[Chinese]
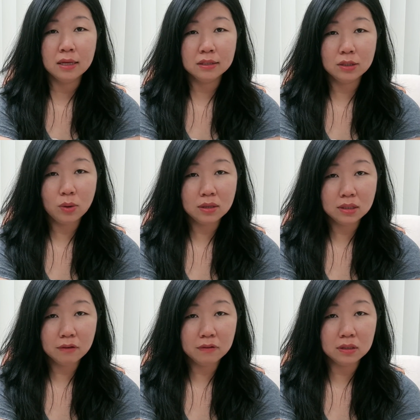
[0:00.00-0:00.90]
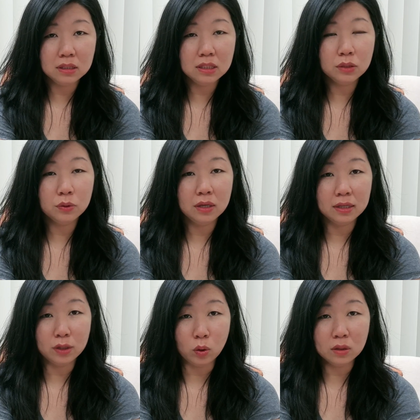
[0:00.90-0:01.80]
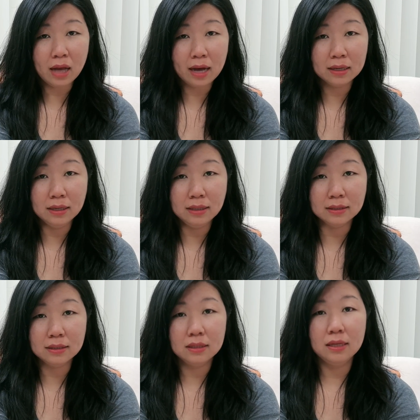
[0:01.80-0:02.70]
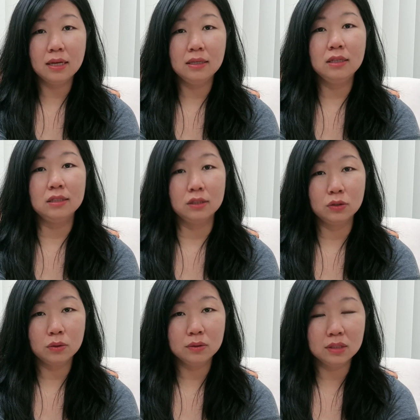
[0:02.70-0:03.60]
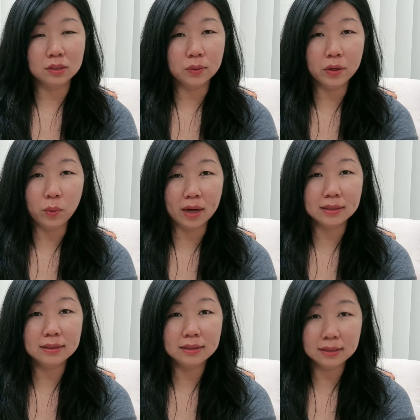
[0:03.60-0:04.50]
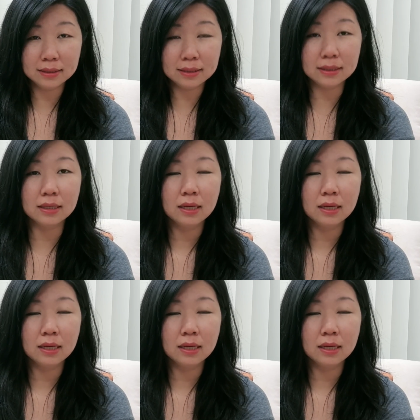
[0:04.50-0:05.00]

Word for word: 这段经文记录了犹大和以色列历史中几位王的事迹。